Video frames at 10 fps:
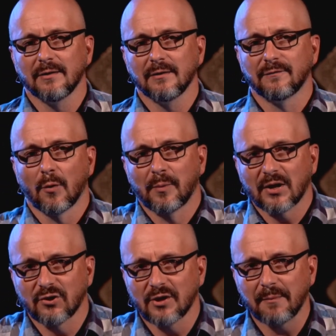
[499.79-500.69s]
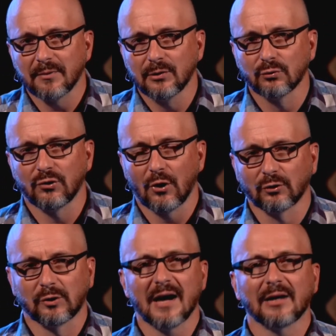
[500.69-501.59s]
wyobrażeniami ludzi o
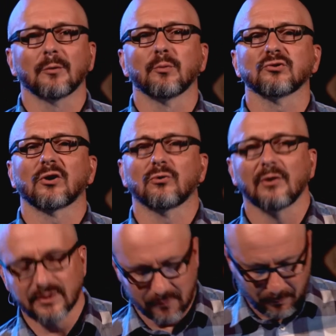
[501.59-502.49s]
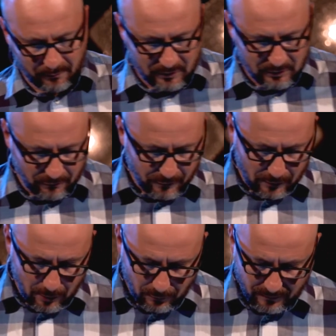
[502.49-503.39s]
tym, jak to Boże Królestwo powinno
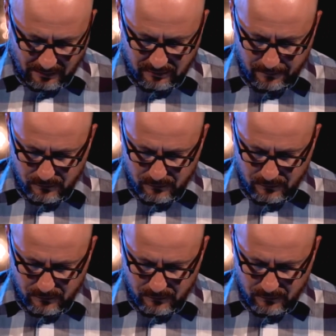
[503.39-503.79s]
wyglądać.